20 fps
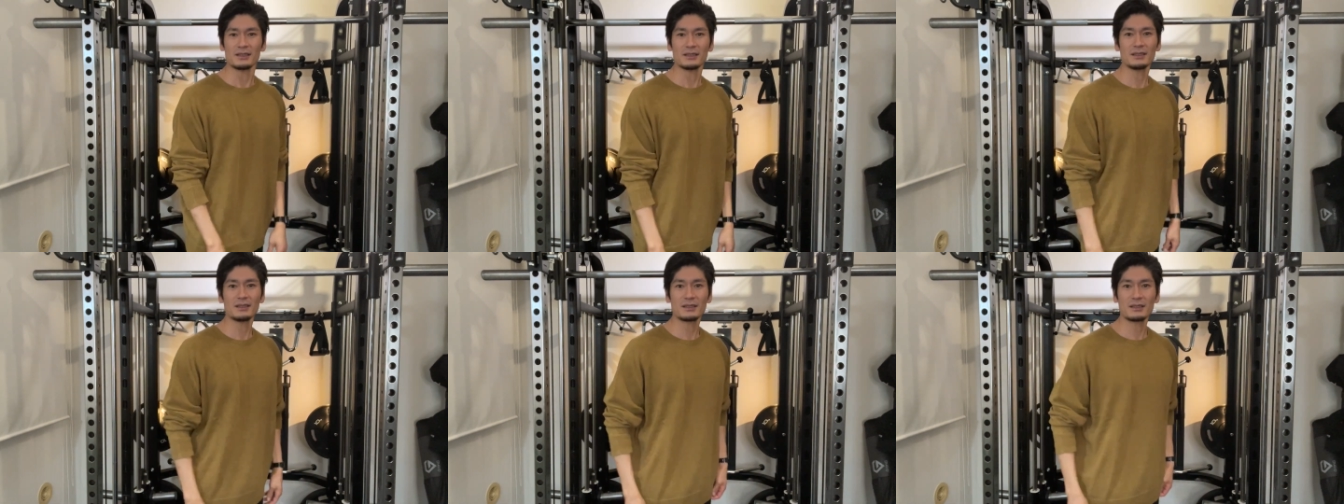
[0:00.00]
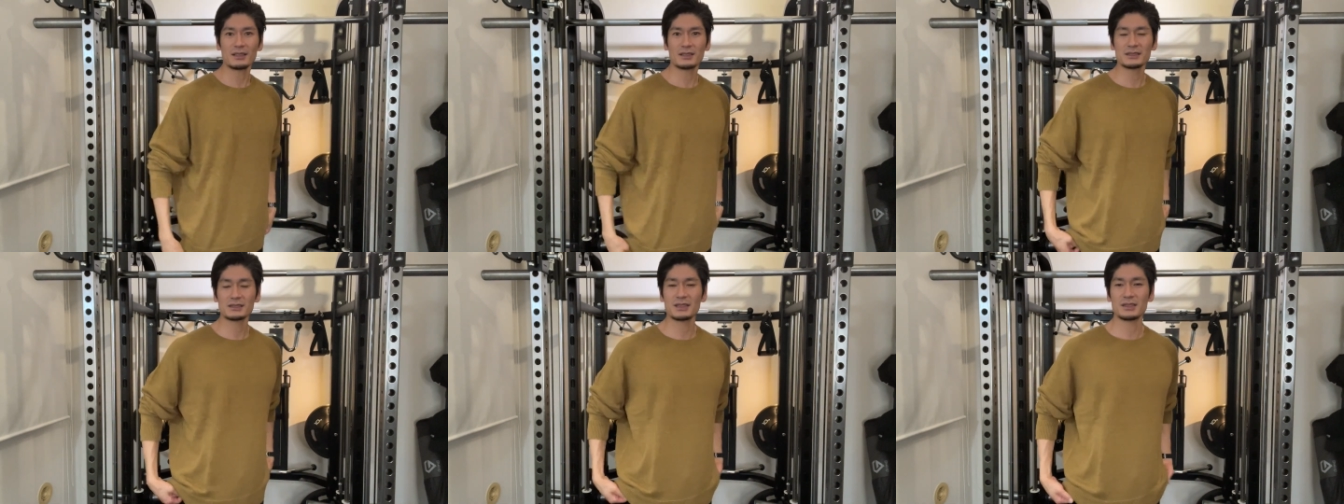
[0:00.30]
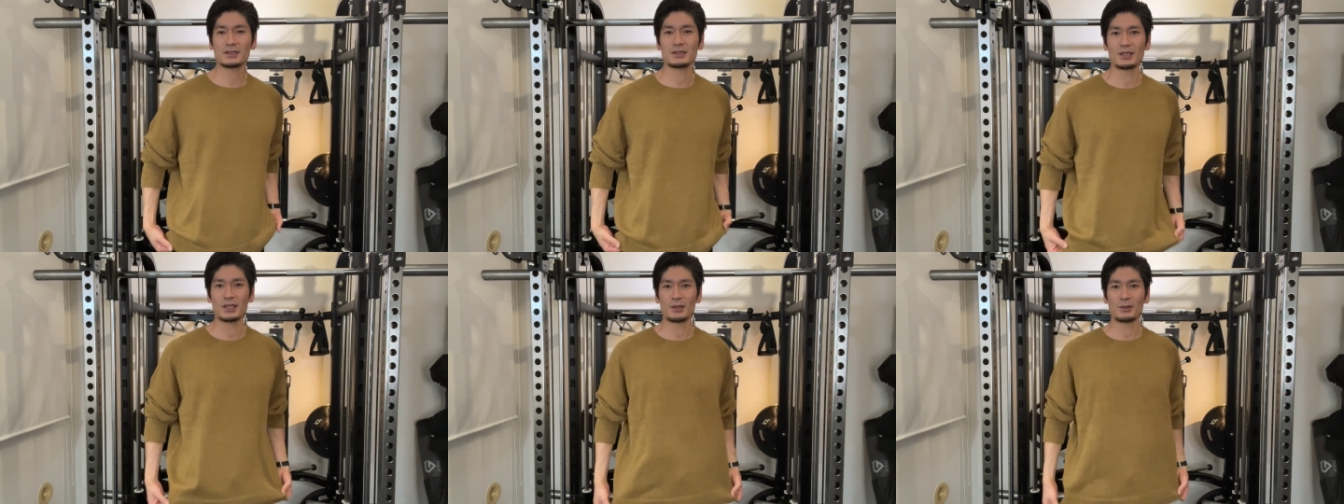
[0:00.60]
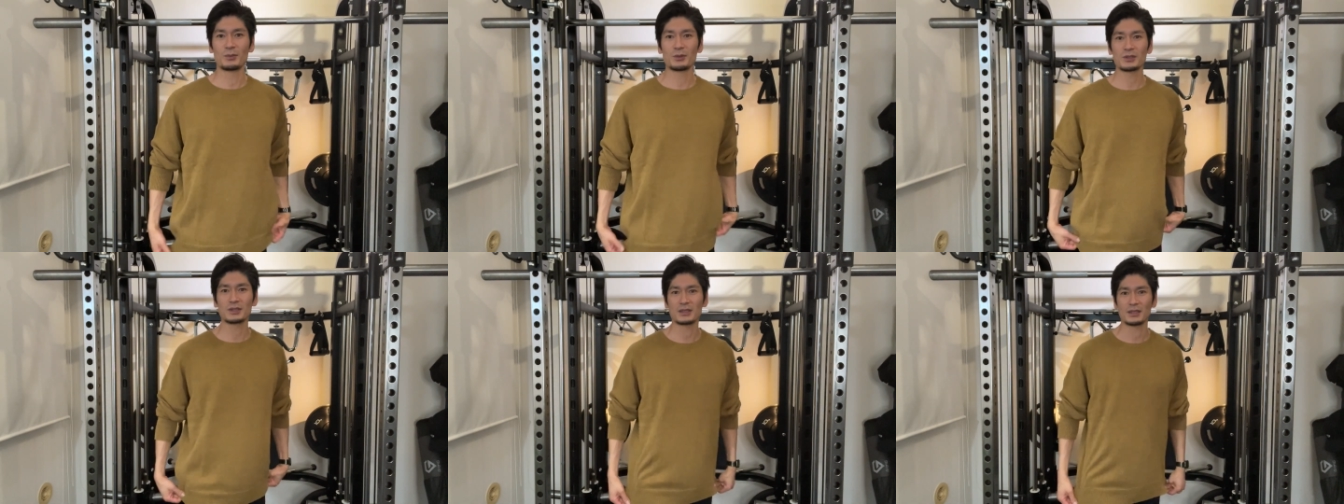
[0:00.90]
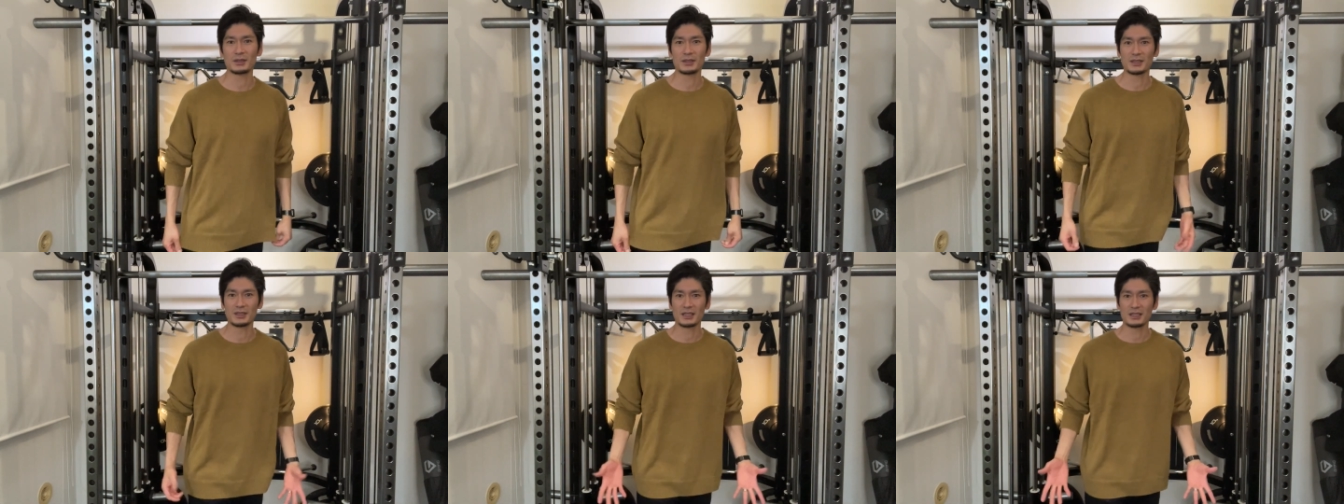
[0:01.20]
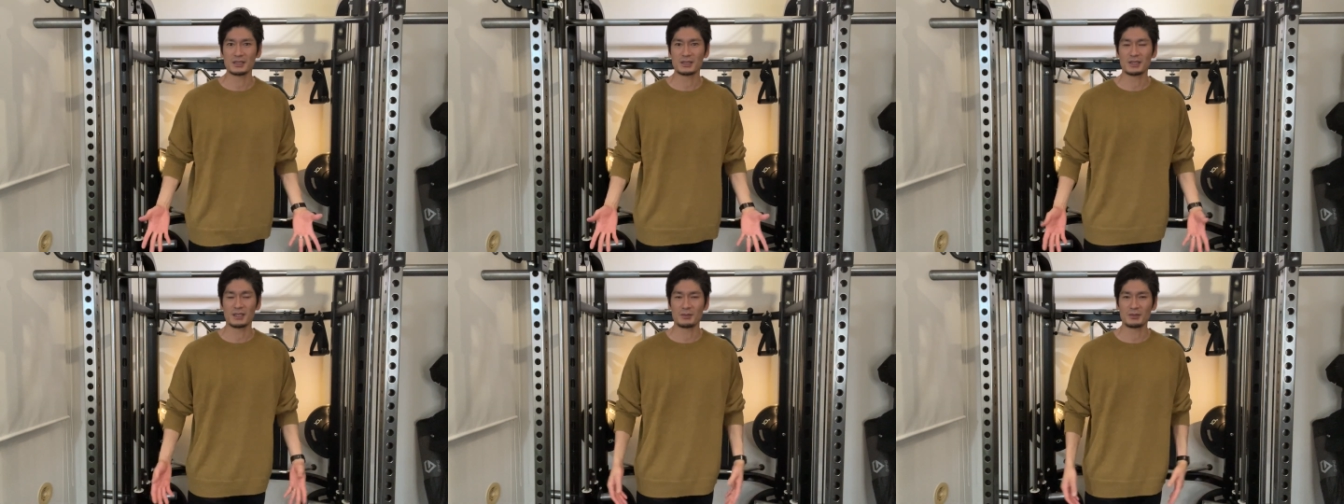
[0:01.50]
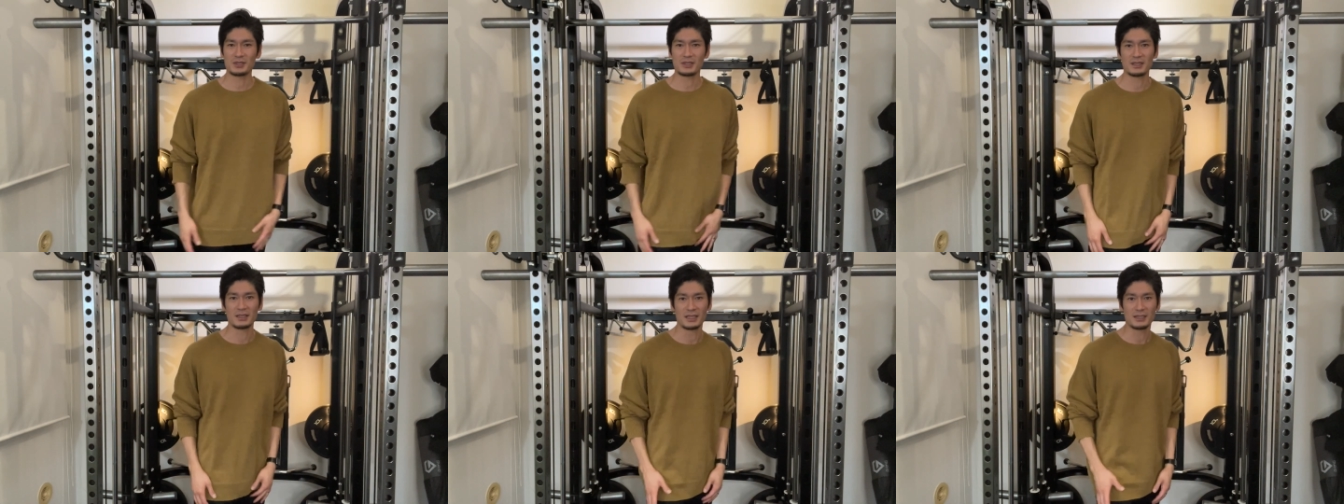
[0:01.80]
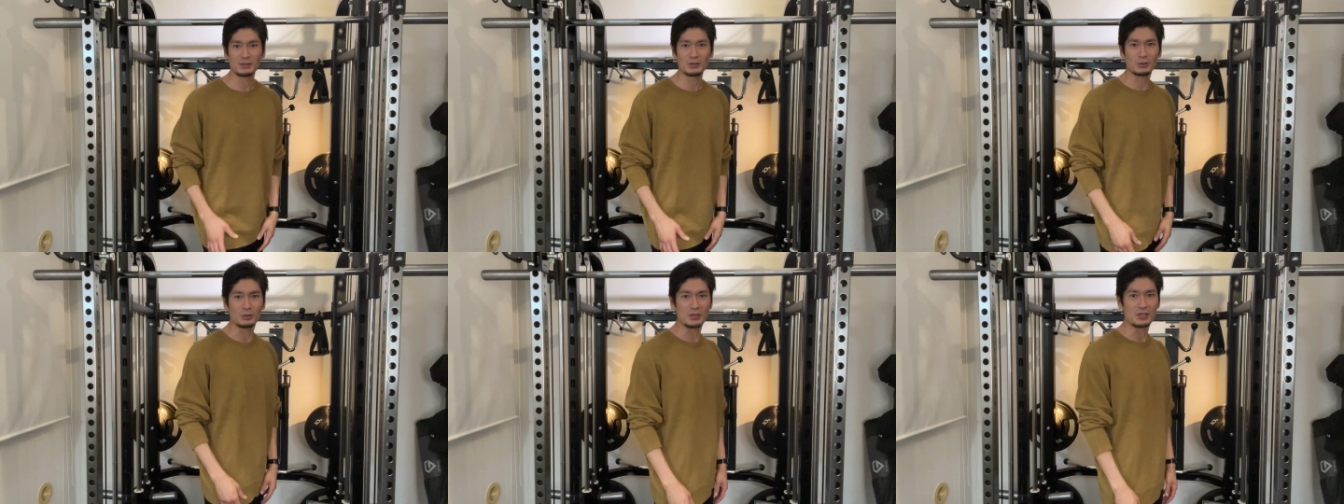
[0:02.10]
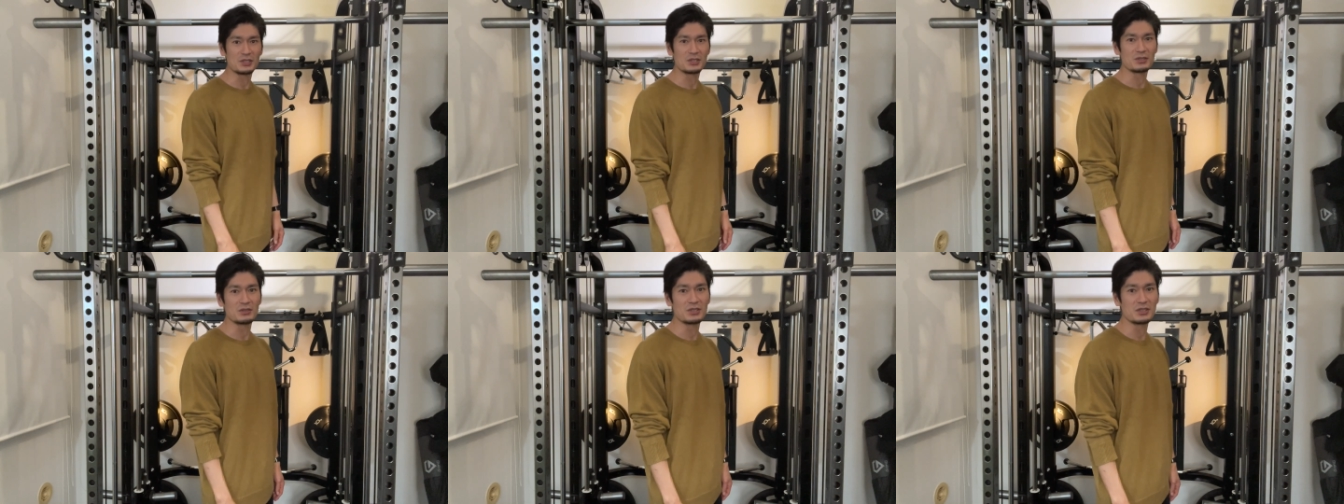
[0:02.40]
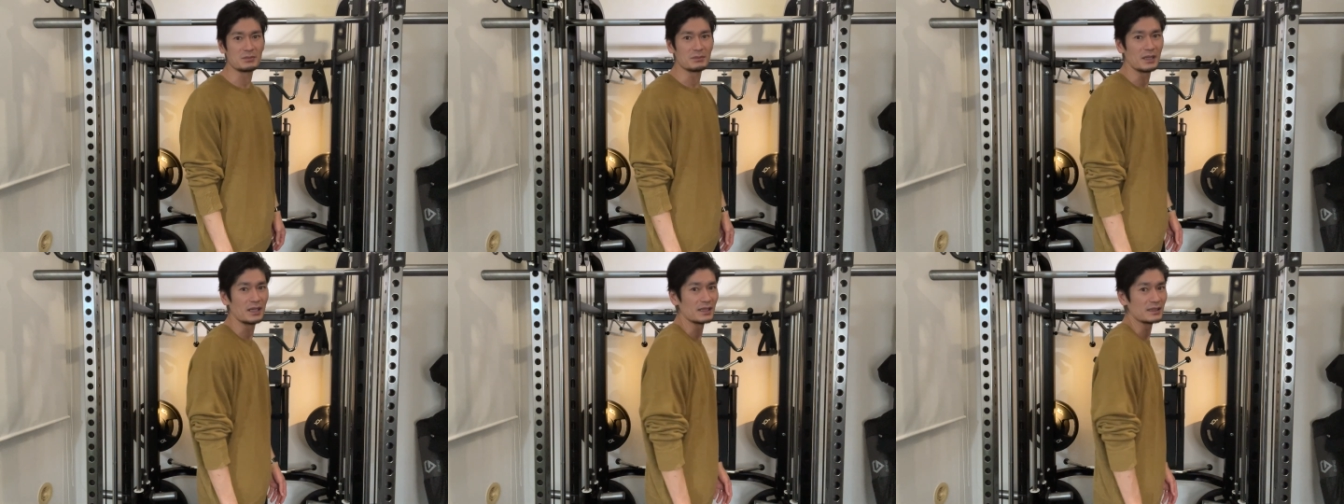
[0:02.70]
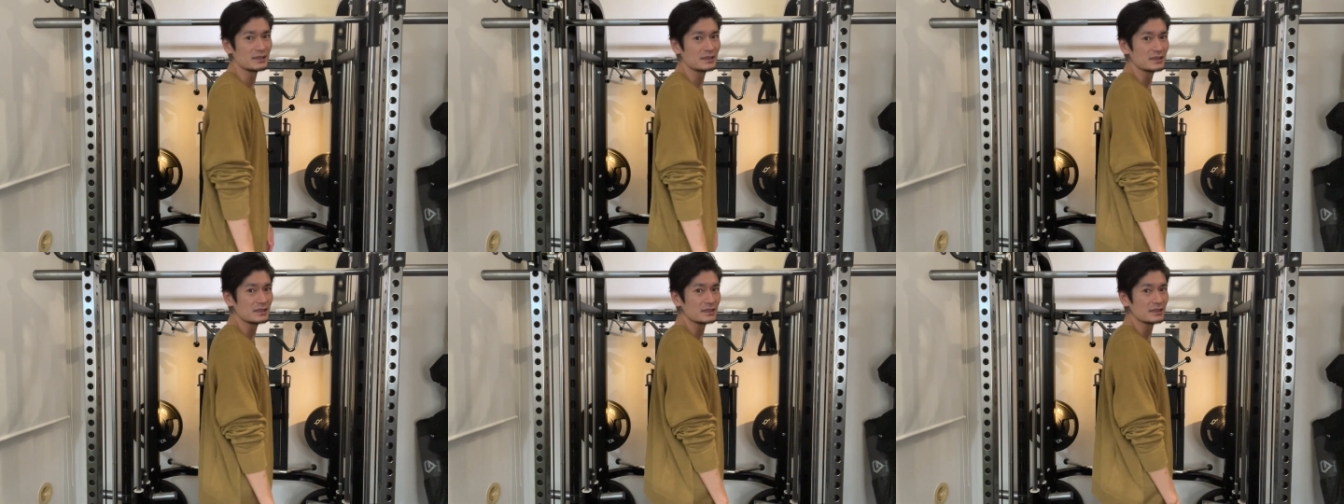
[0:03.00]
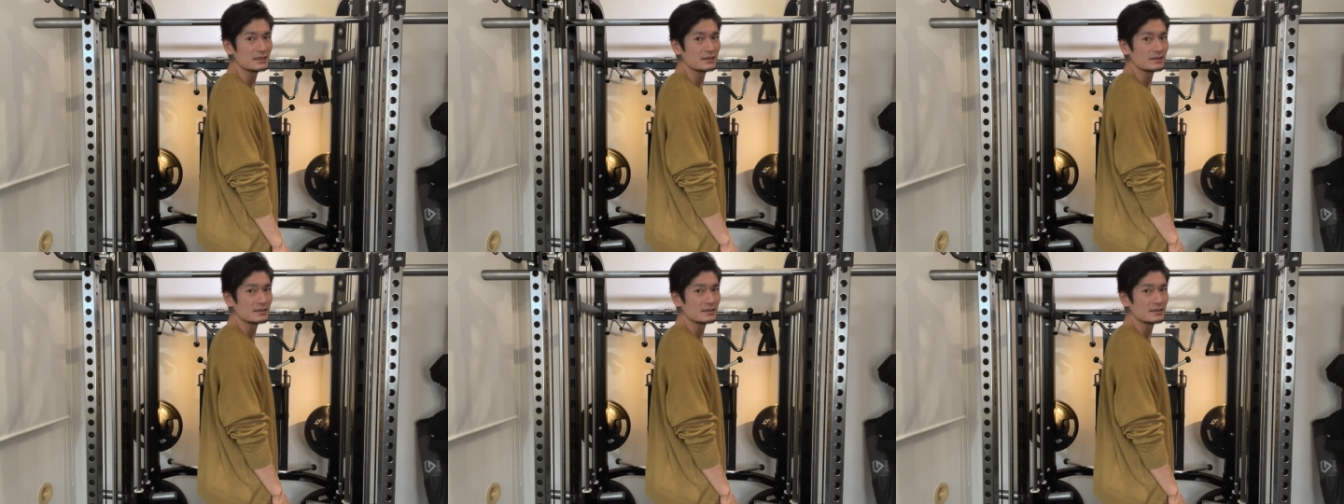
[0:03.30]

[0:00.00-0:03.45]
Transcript: いい感じですね思ってたらいい感じかもしれないちょっと一周します